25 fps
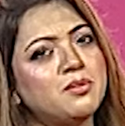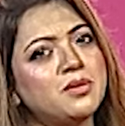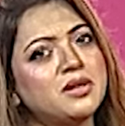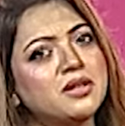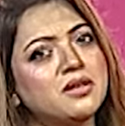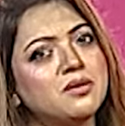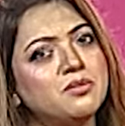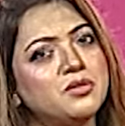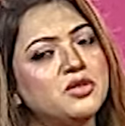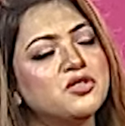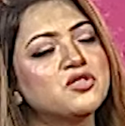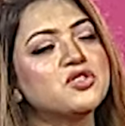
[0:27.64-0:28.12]
আমার
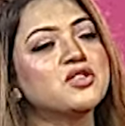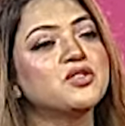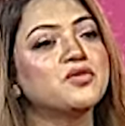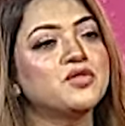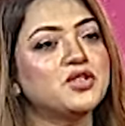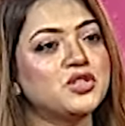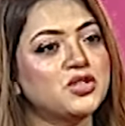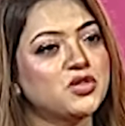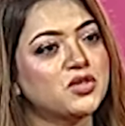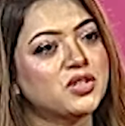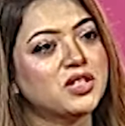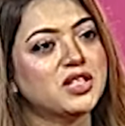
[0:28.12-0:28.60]
মিউজিক
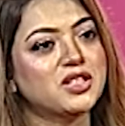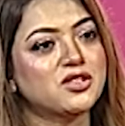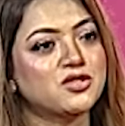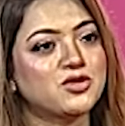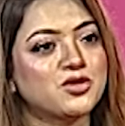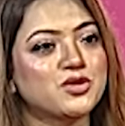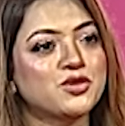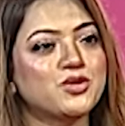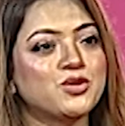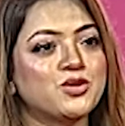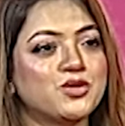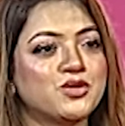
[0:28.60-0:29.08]
ভিডিওর
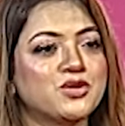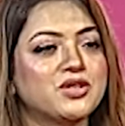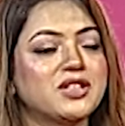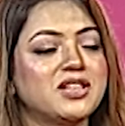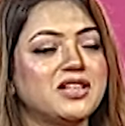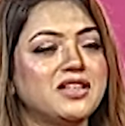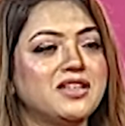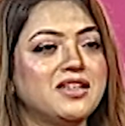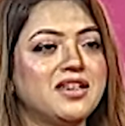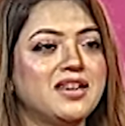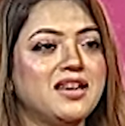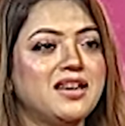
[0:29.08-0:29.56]

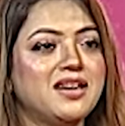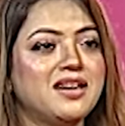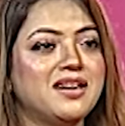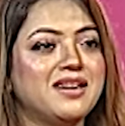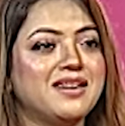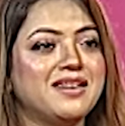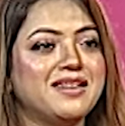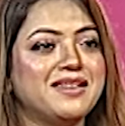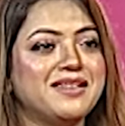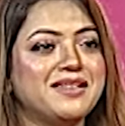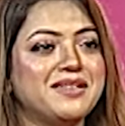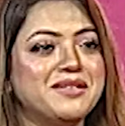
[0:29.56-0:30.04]
ক্ষেত্রগুলোতেই
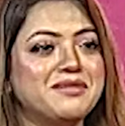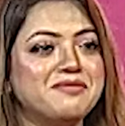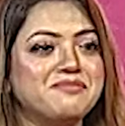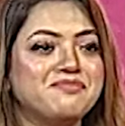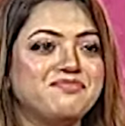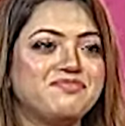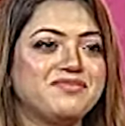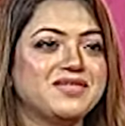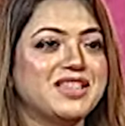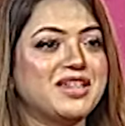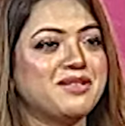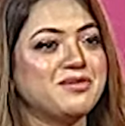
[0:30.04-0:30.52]

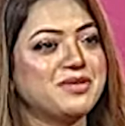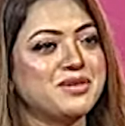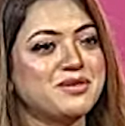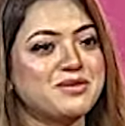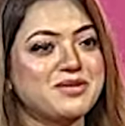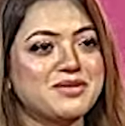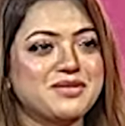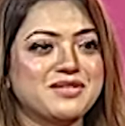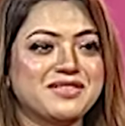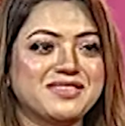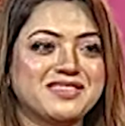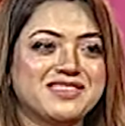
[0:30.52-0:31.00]
আমি
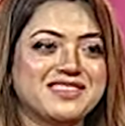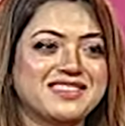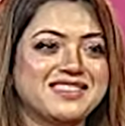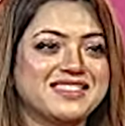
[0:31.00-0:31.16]
কস্টিউম